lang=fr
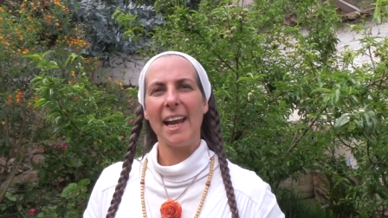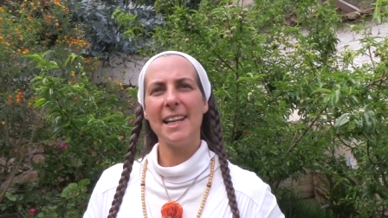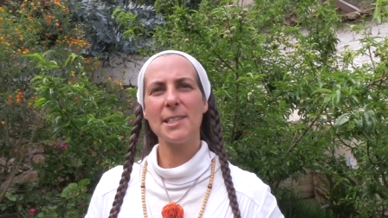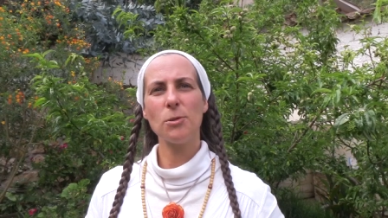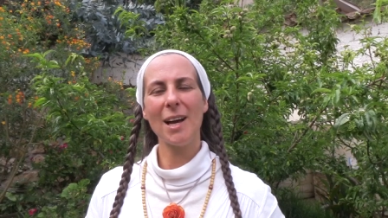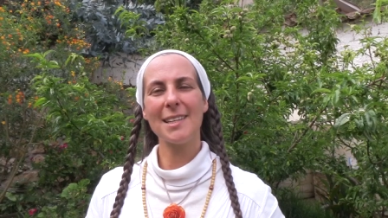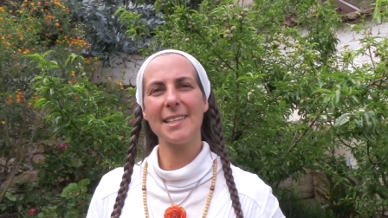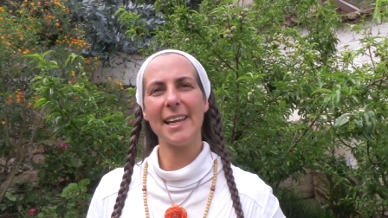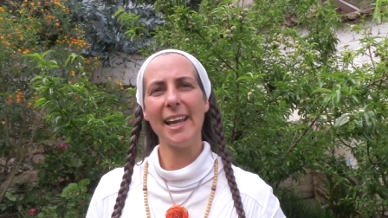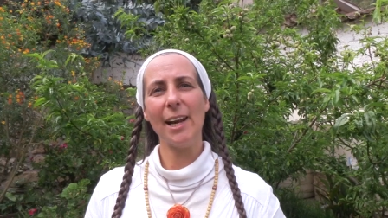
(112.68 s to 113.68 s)
L'histoire,
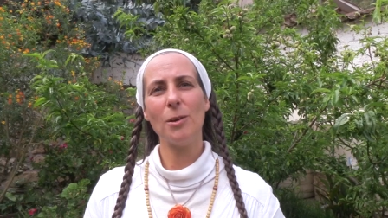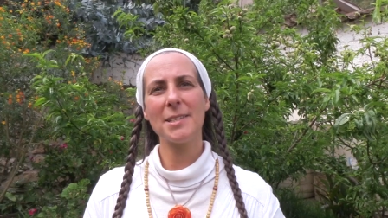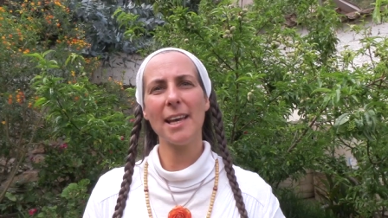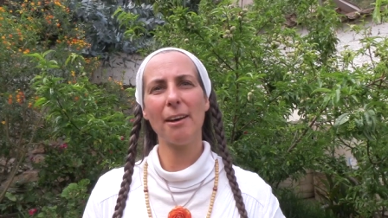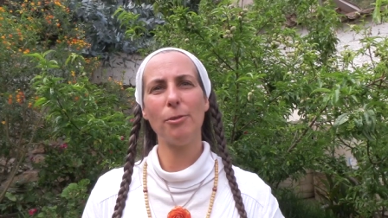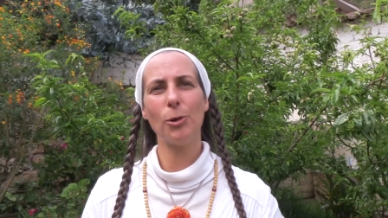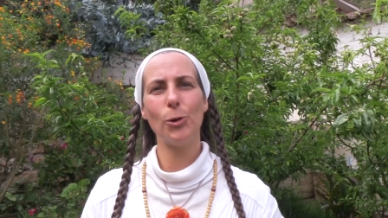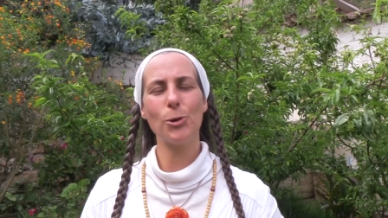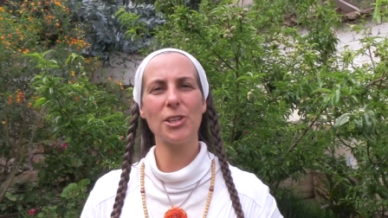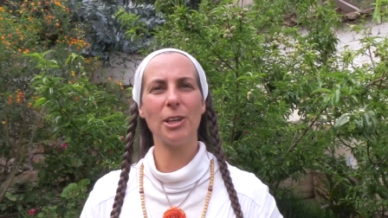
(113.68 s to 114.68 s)
c'est le cerveau
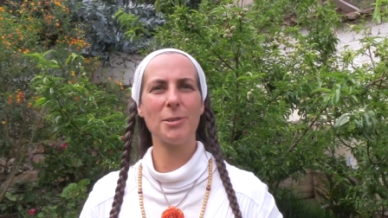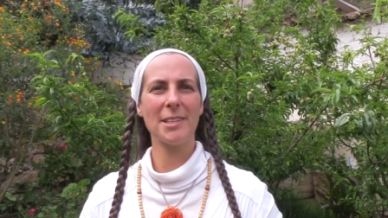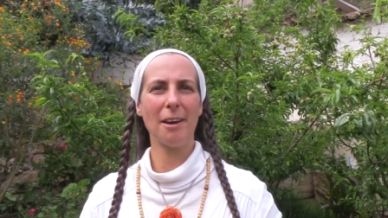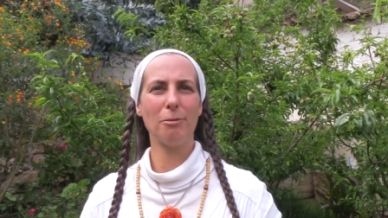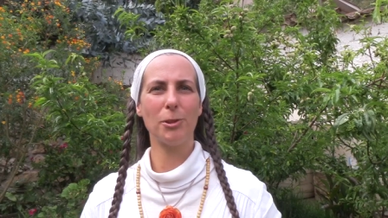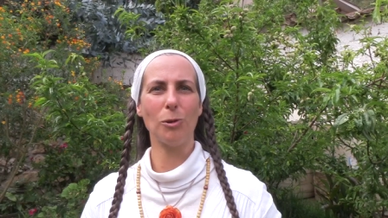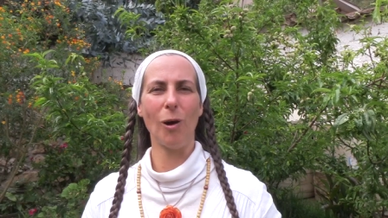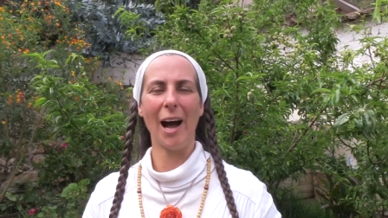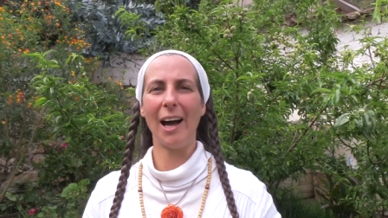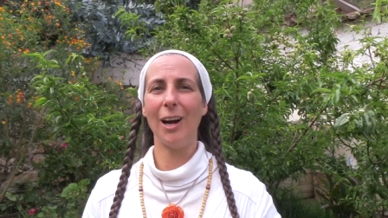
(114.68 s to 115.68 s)
gauche et le cerveau
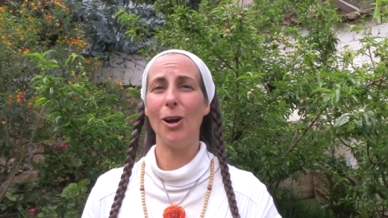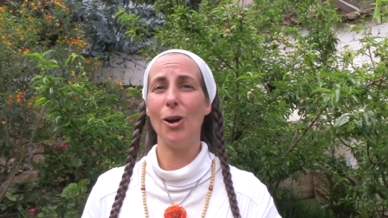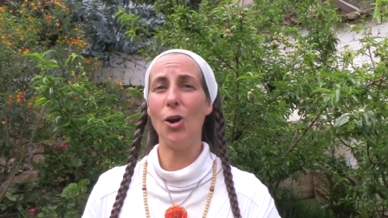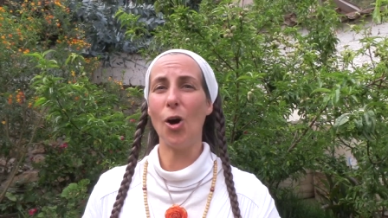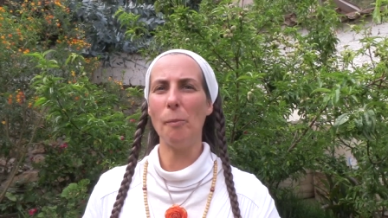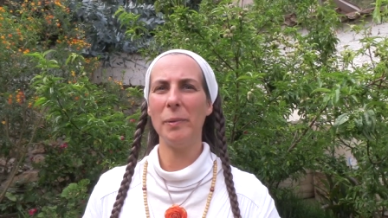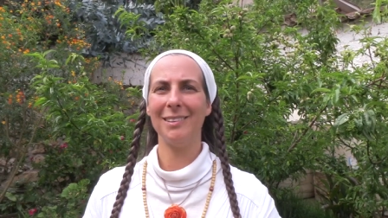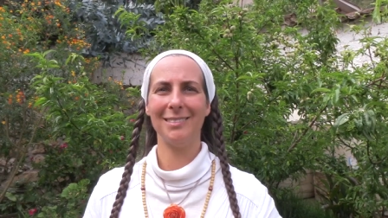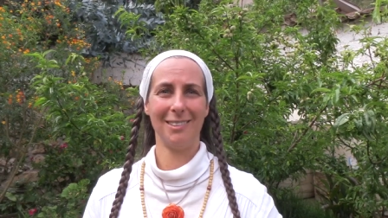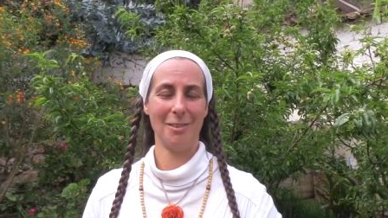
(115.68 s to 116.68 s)
droit. L'homme,
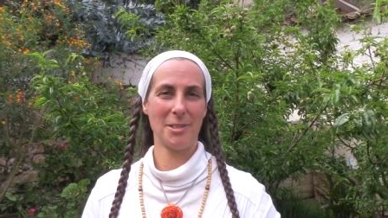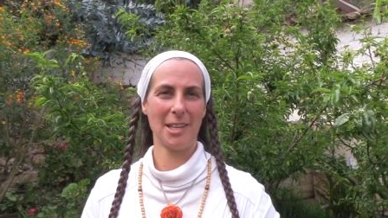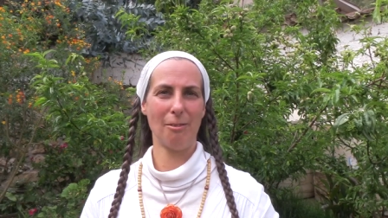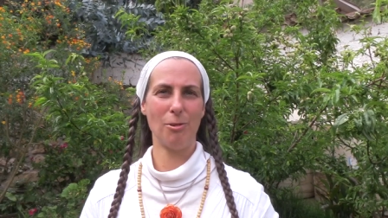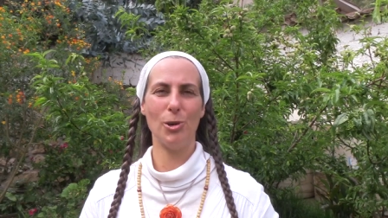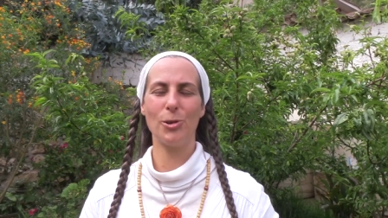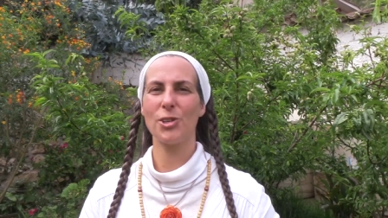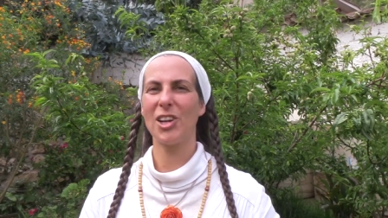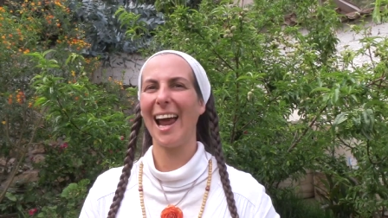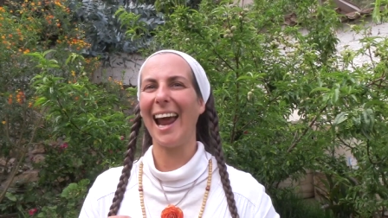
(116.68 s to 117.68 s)
le cerveau
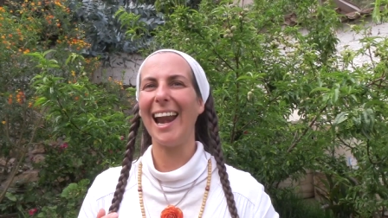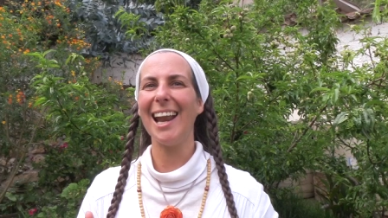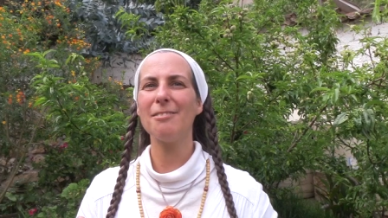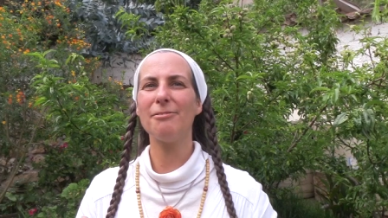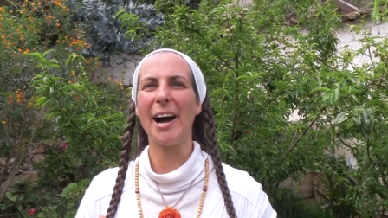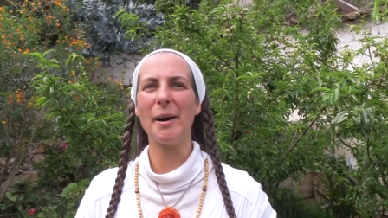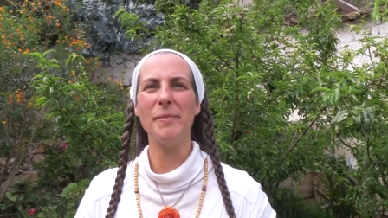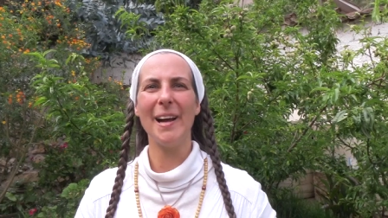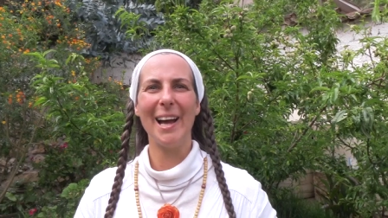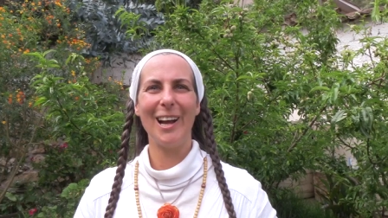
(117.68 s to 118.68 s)
gauche, la
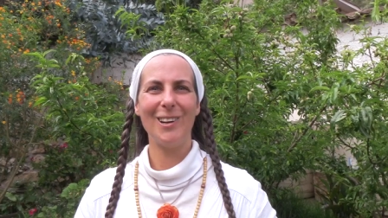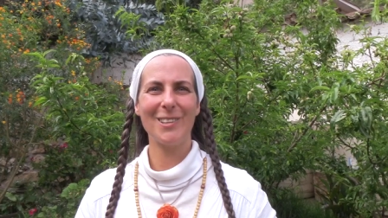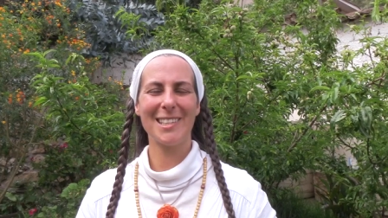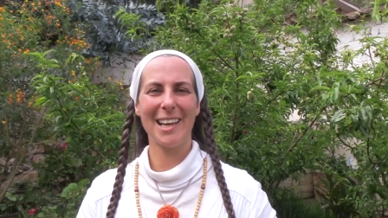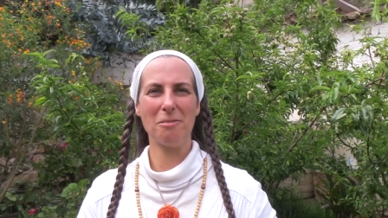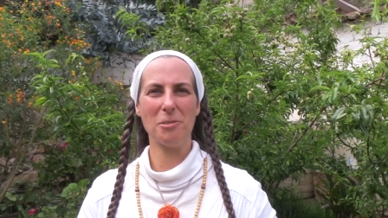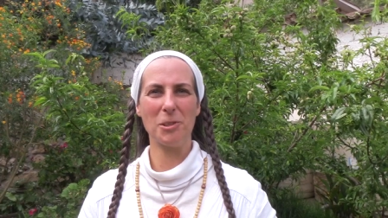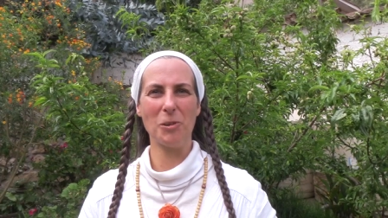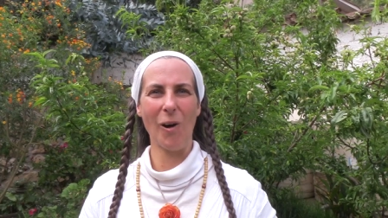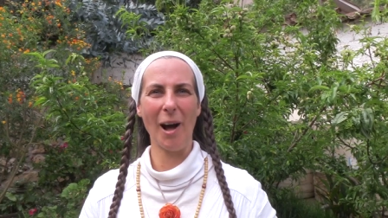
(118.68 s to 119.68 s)
femme, le cerveau
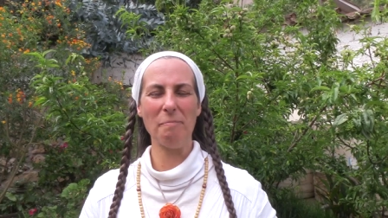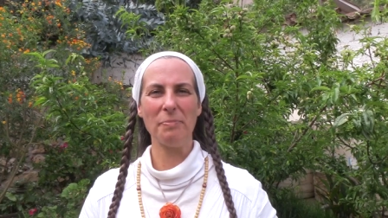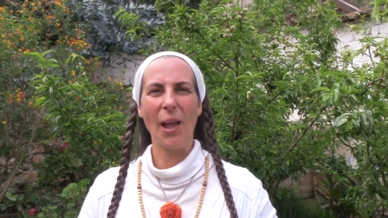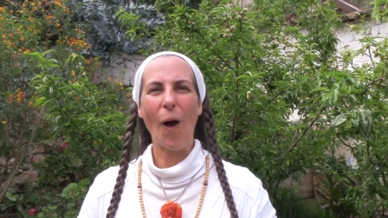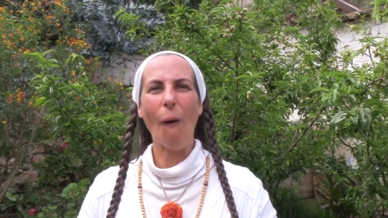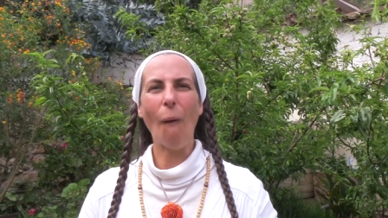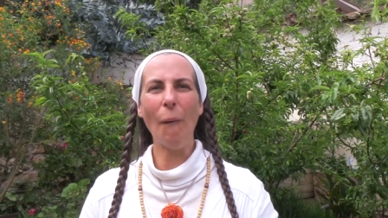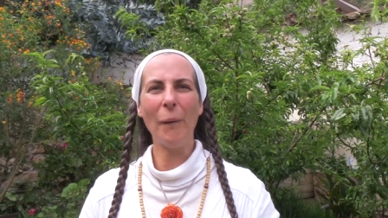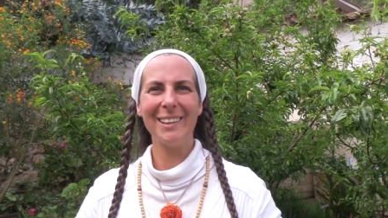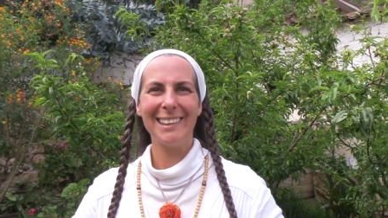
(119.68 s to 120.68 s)
droit,
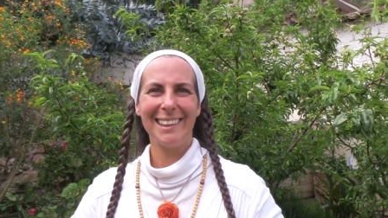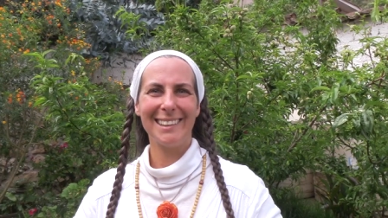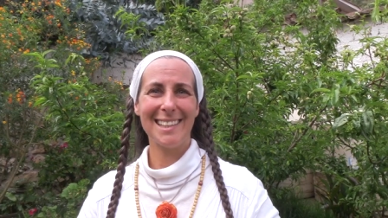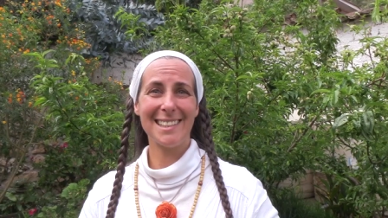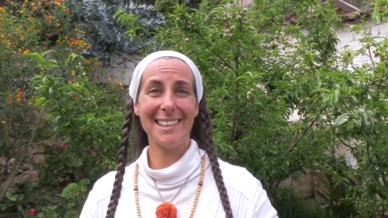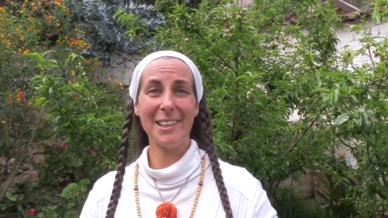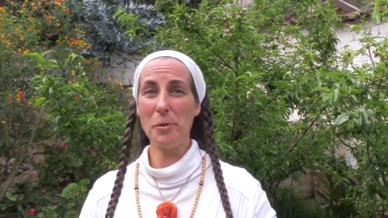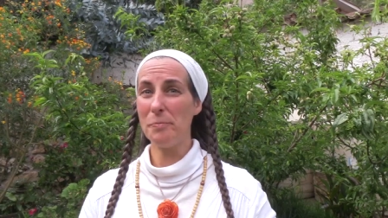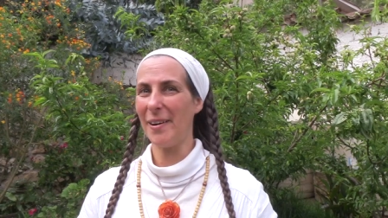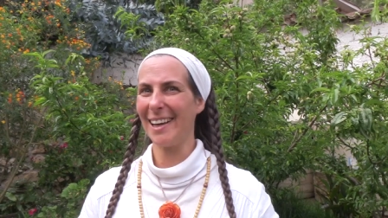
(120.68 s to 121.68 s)
ont décidé
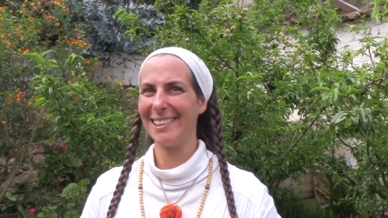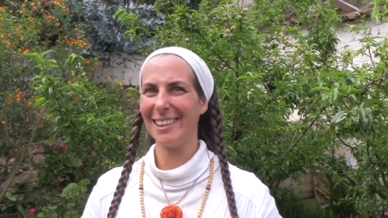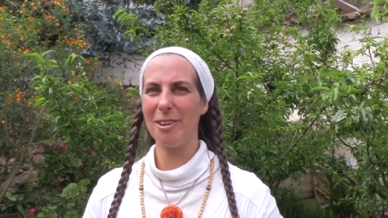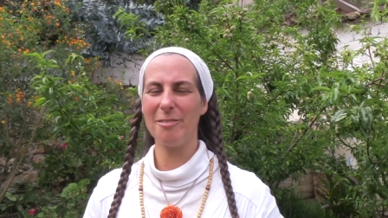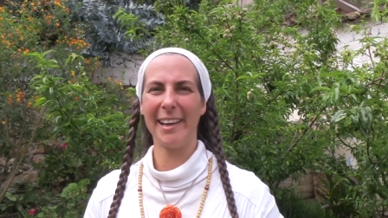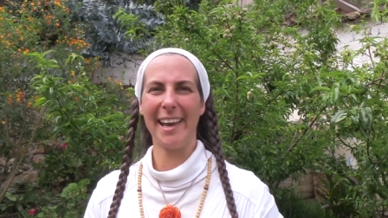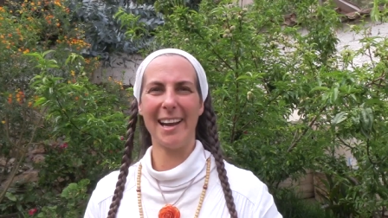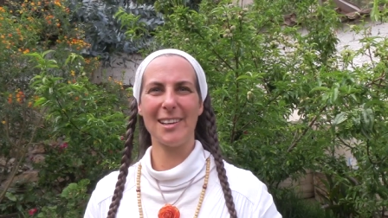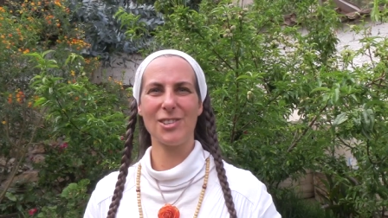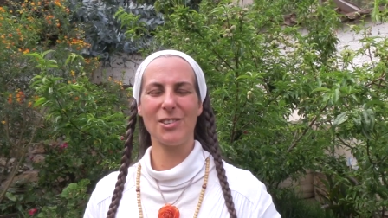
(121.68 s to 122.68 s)
de partir en
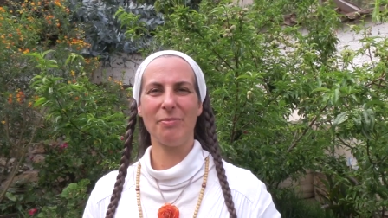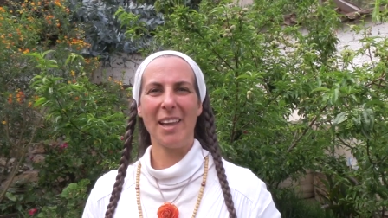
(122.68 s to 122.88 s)
voyage.